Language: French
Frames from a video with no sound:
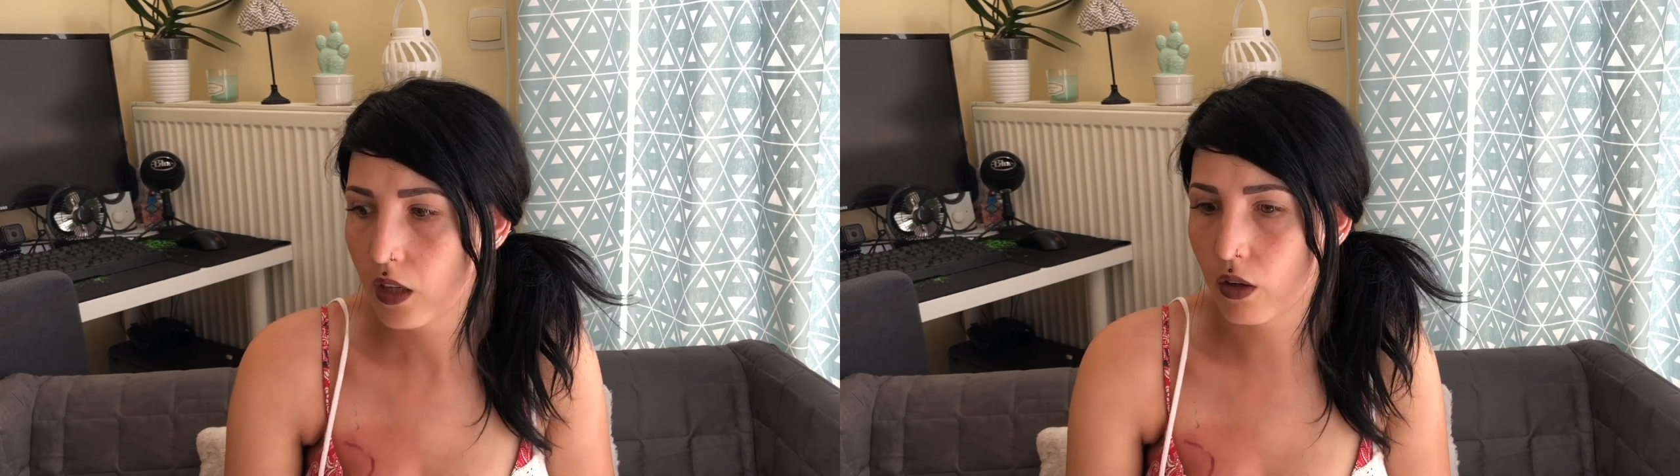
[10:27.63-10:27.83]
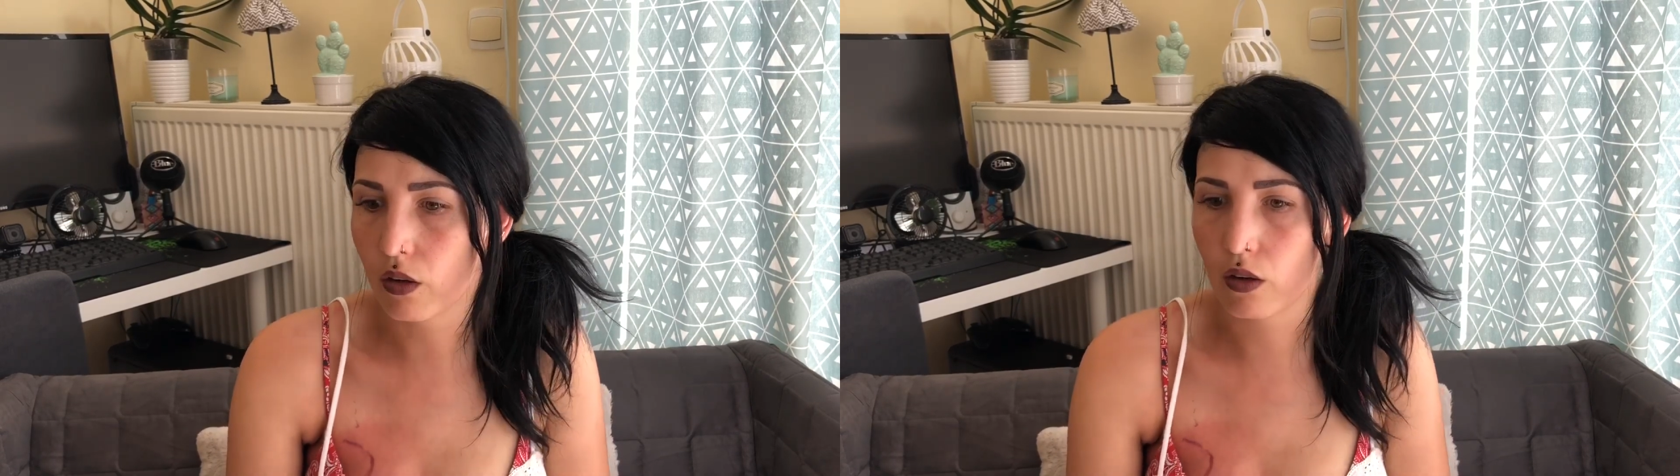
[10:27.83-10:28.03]

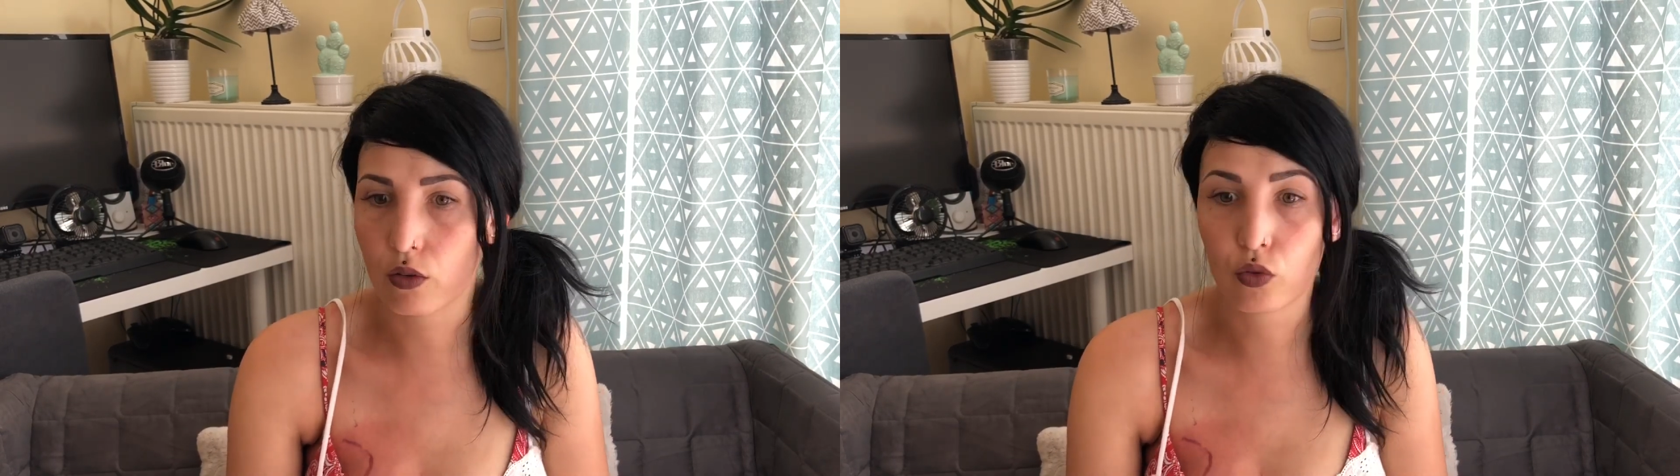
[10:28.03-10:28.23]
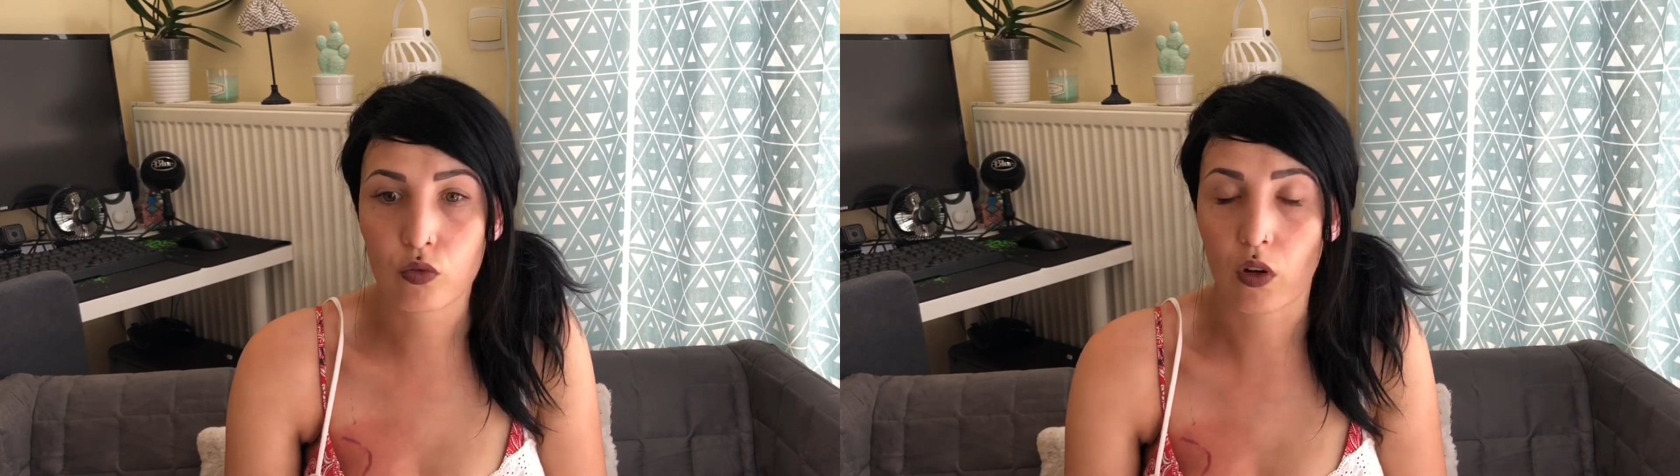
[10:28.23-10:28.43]
Euh,
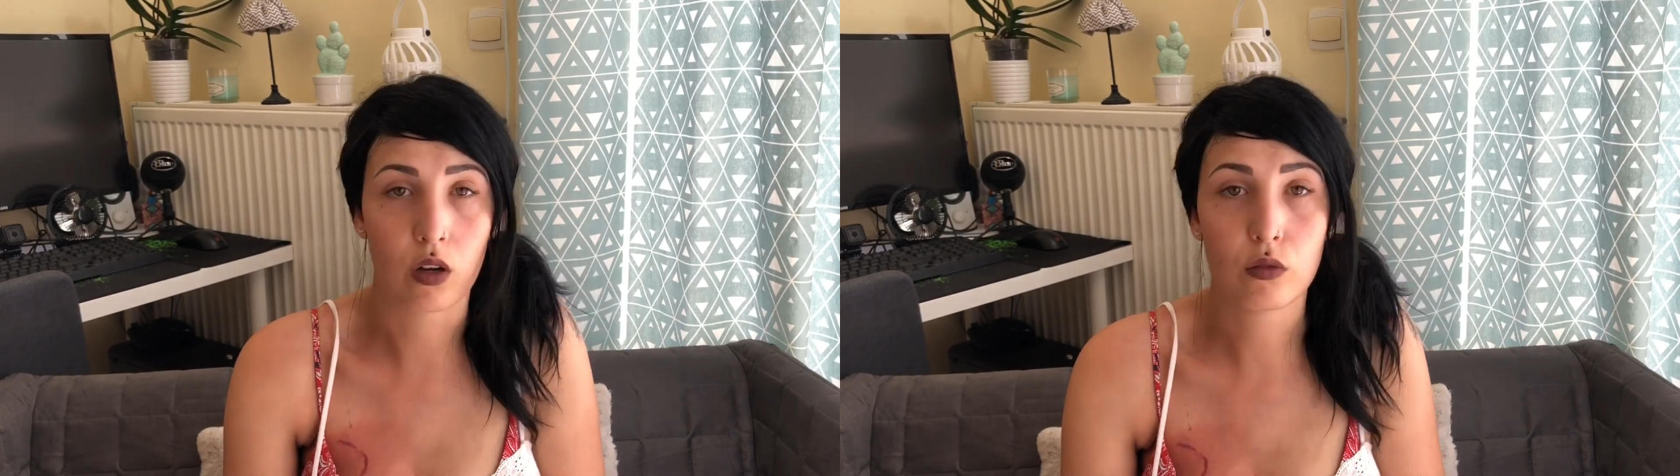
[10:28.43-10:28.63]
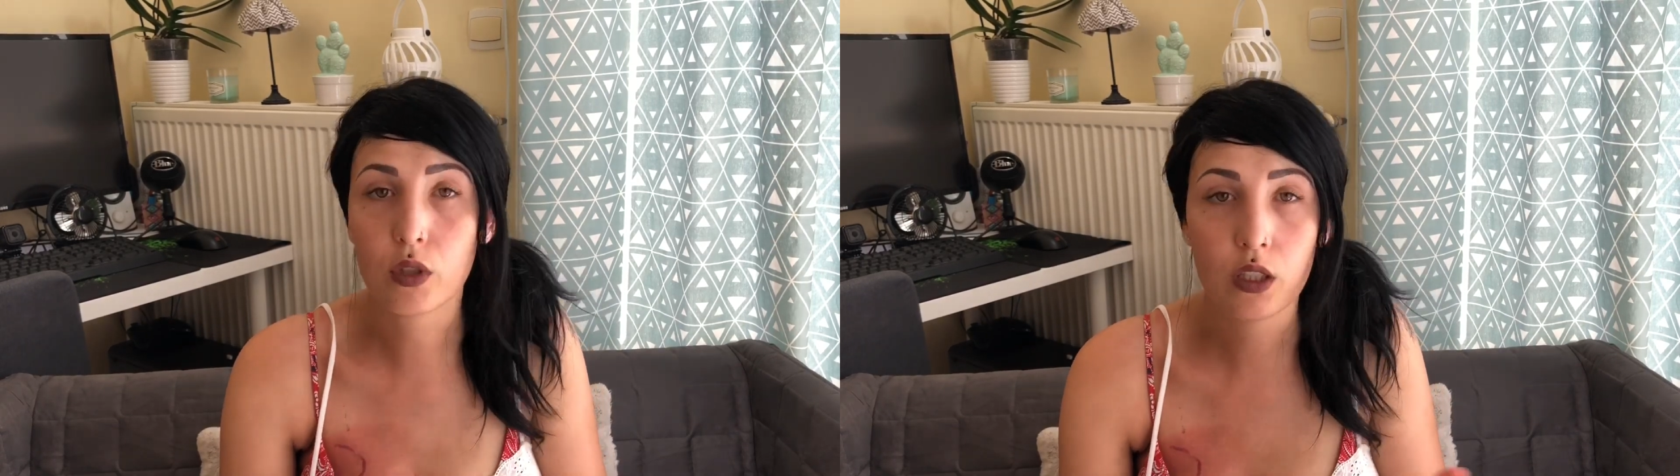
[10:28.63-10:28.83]
donc voilà,
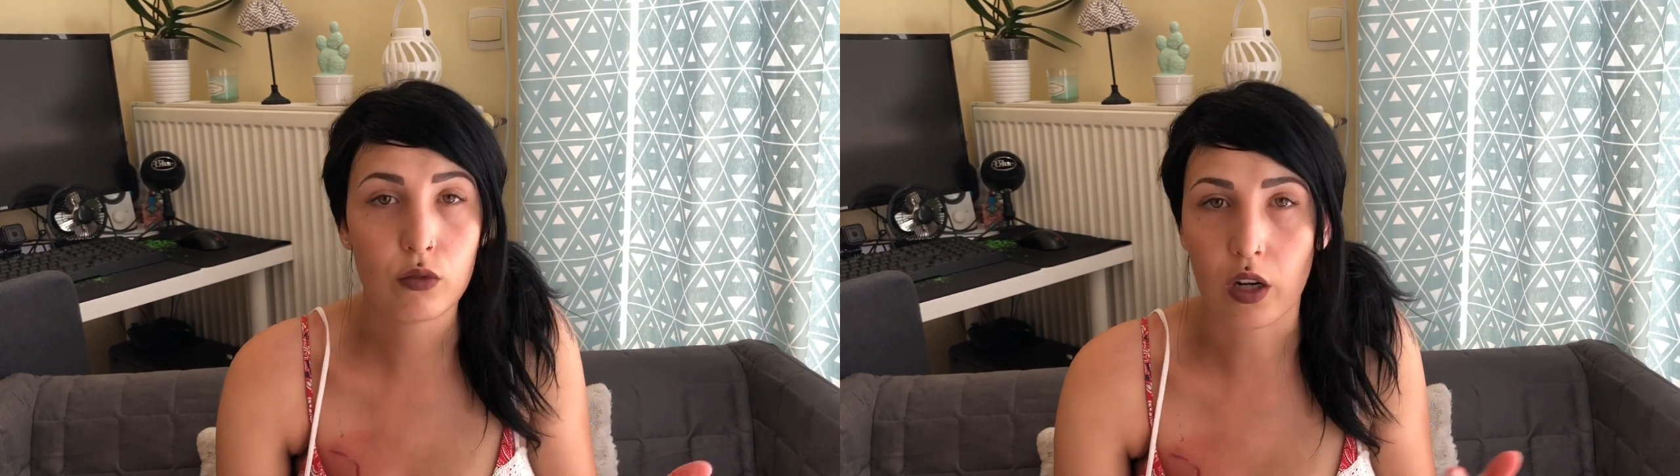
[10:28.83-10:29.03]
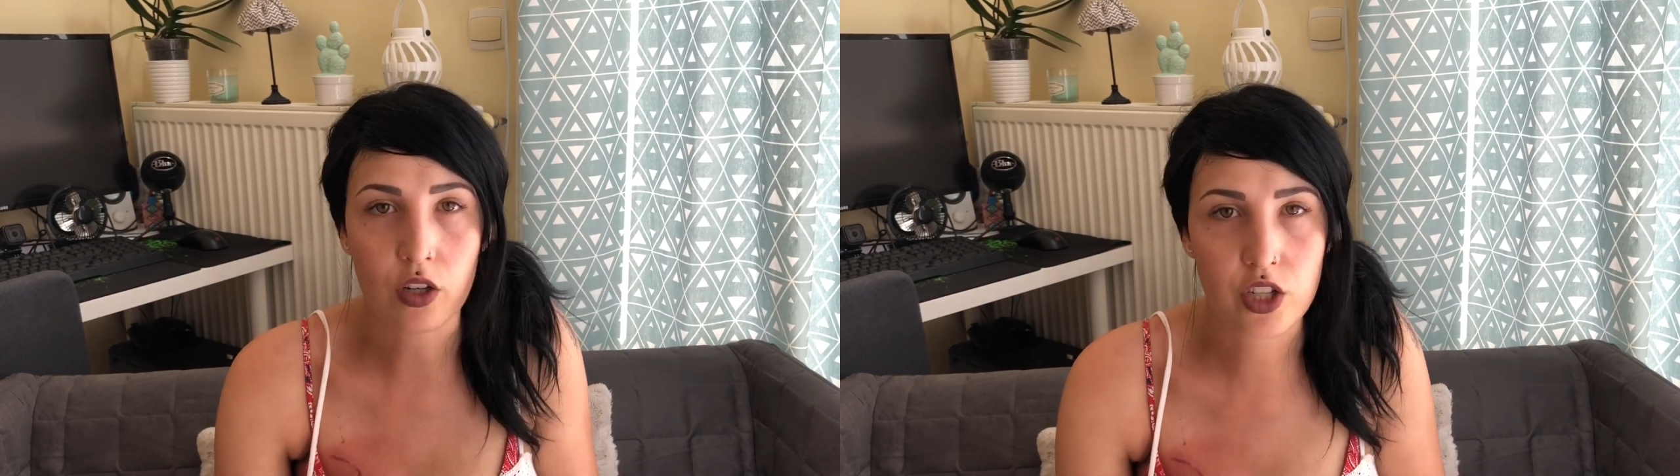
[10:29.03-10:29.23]
oui,
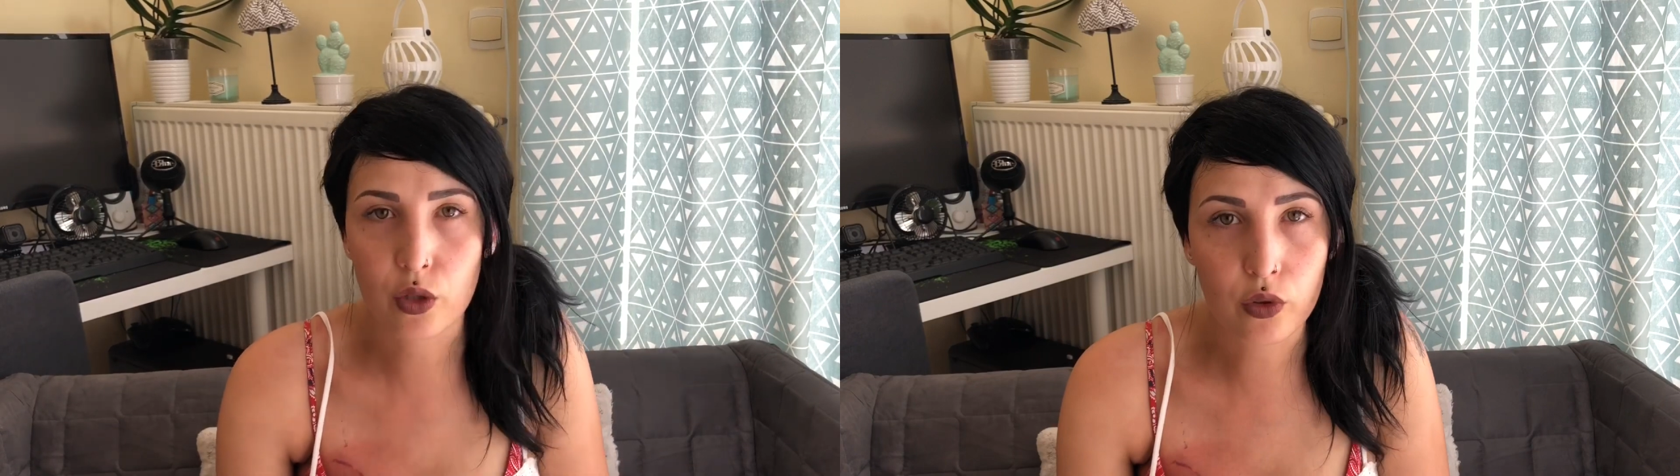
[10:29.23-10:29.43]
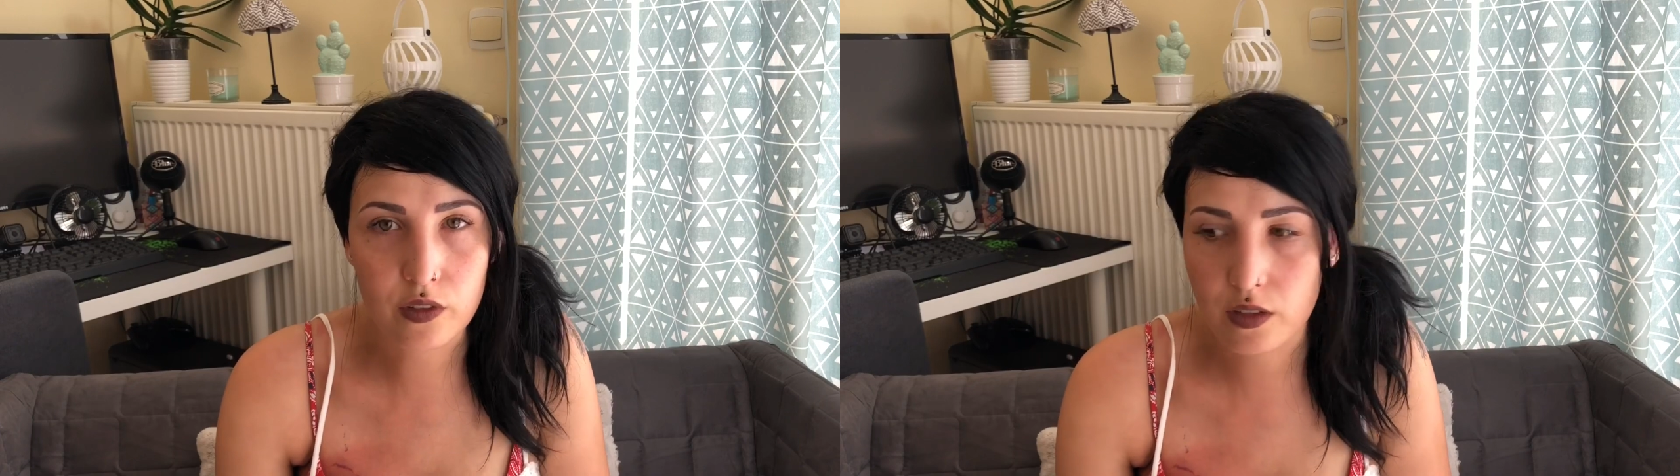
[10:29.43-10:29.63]
voilà, j'ai
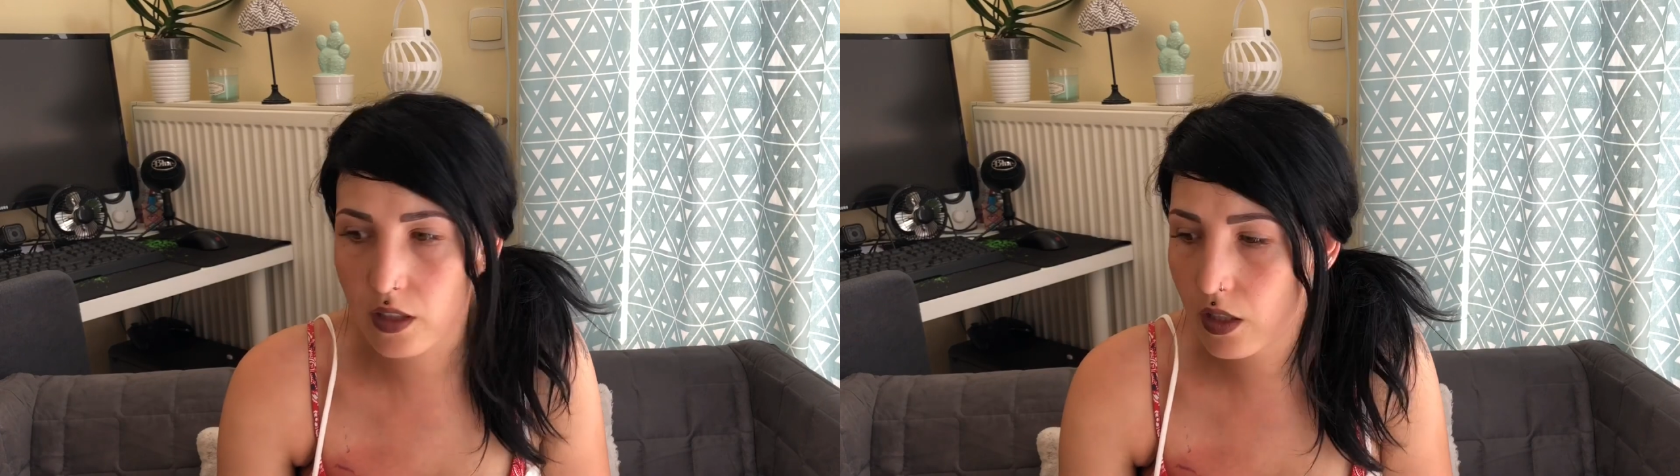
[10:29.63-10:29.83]
grossi.